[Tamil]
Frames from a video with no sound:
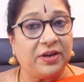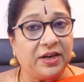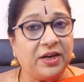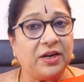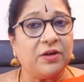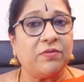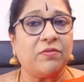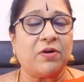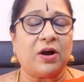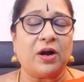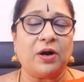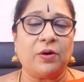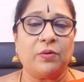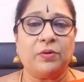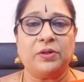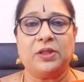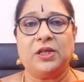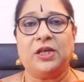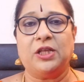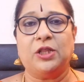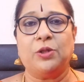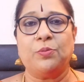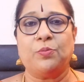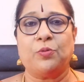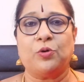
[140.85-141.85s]
வீடு
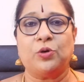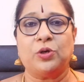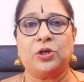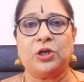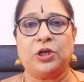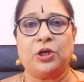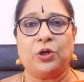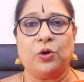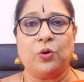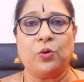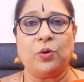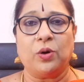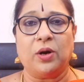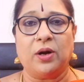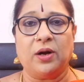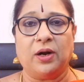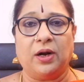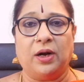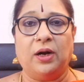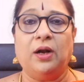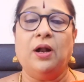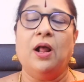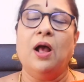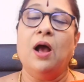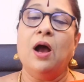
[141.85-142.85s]
வாங்குவது இது போன்ற
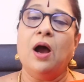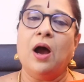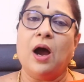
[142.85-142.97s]
யோகங்கள்